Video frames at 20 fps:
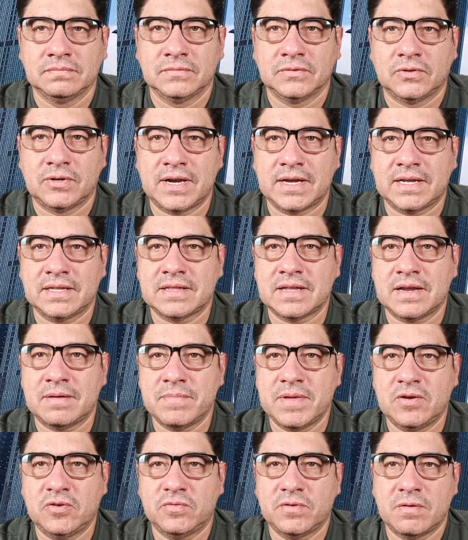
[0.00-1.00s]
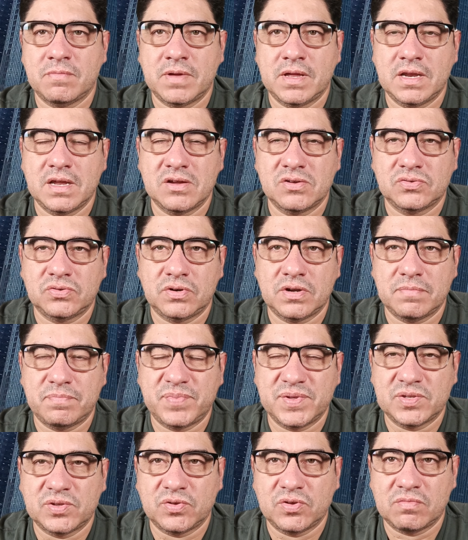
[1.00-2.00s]
Hola, ¿qué tal amigos? Bienvenidos a un
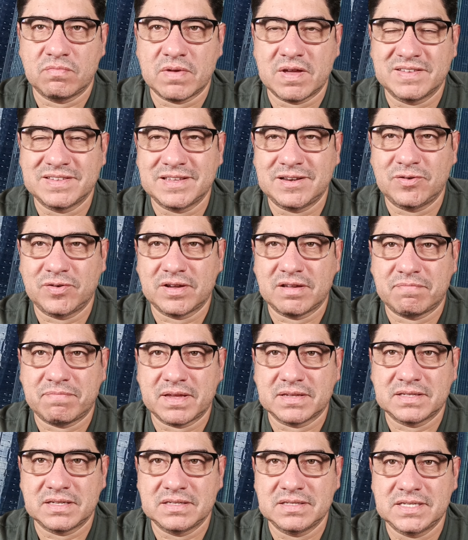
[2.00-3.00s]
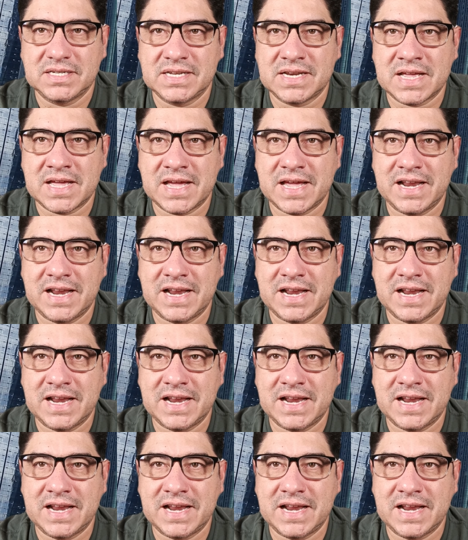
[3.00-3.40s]
episodio más de Lo que pasa en China.